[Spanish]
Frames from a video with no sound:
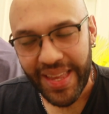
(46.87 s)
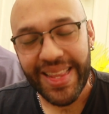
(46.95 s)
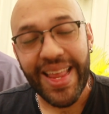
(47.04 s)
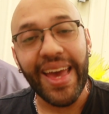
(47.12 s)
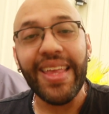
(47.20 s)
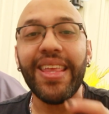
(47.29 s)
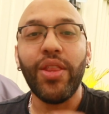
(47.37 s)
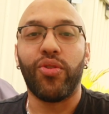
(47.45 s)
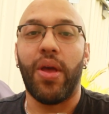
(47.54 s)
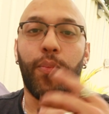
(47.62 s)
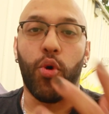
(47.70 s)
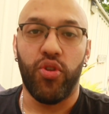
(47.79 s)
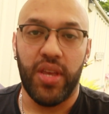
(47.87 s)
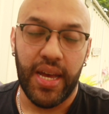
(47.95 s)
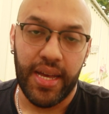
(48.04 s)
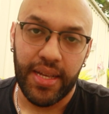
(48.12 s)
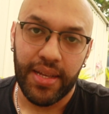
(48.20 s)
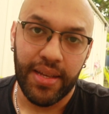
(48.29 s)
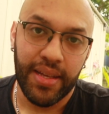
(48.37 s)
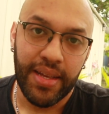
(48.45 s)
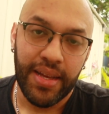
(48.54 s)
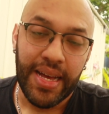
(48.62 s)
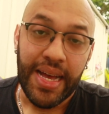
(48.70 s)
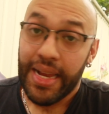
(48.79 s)
La gente no te apoya.
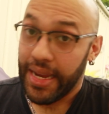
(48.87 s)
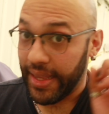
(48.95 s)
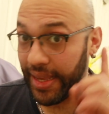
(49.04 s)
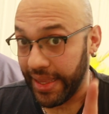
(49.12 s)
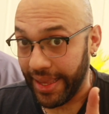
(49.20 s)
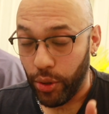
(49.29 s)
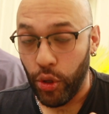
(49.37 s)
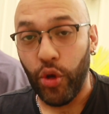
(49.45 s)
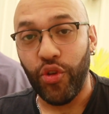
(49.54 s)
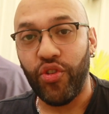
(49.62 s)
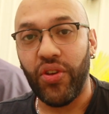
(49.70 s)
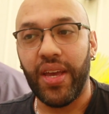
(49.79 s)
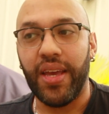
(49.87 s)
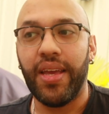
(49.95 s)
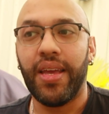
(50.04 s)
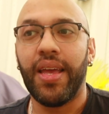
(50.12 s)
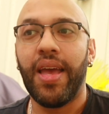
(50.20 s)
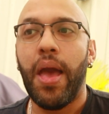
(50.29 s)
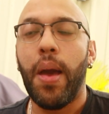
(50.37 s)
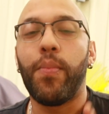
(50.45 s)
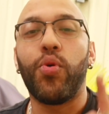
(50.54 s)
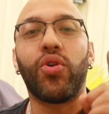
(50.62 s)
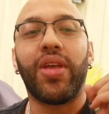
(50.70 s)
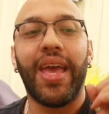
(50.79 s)
La gente que te conoce
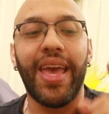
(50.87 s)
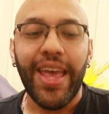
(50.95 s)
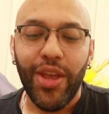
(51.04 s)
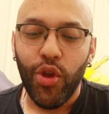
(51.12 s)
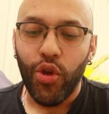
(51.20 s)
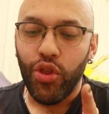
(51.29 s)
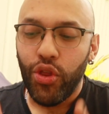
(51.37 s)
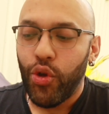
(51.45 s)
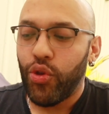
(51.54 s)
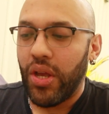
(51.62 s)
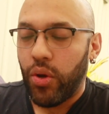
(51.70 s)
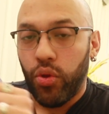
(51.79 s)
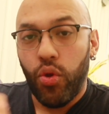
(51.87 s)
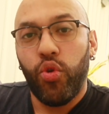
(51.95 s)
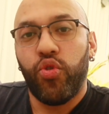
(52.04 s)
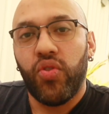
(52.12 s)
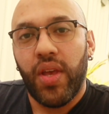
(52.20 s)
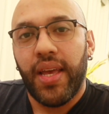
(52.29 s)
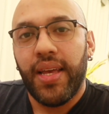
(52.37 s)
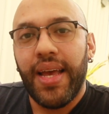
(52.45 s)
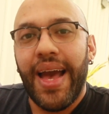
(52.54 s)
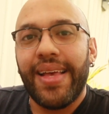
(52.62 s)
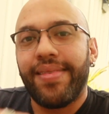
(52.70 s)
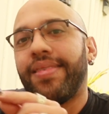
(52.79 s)
porque ellos no te conocen
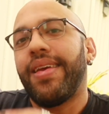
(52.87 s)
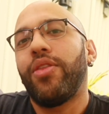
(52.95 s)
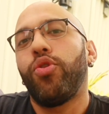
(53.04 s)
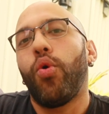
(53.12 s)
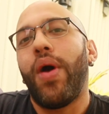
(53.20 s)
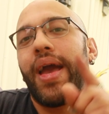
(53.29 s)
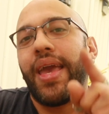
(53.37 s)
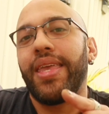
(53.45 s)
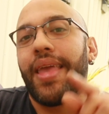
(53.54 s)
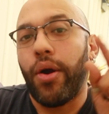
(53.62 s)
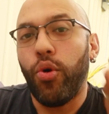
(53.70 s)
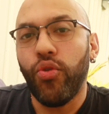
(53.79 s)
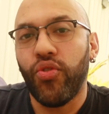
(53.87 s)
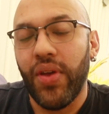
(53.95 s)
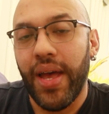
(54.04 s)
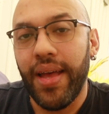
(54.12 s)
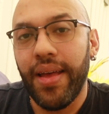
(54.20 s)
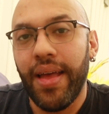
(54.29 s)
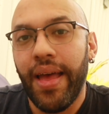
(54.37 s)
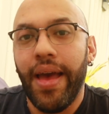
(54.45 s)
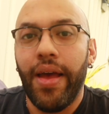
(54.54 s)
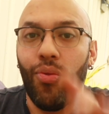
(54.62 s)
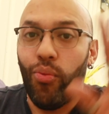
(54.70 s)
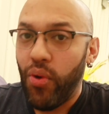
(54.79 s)
haciendo aquella cosa
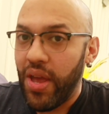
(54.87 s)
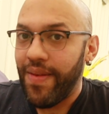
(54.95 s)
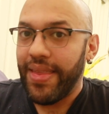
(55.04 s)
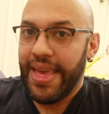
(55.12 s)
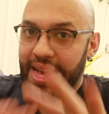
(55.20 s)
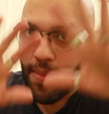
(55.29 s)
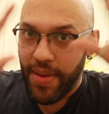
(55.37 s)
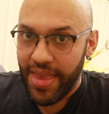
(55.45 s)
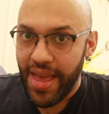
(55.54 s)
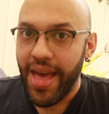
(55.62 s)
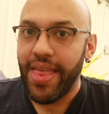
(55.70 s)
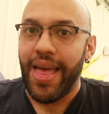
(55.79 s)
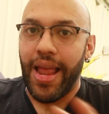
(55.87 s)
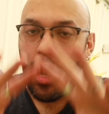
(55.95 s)
nueva, descabellada,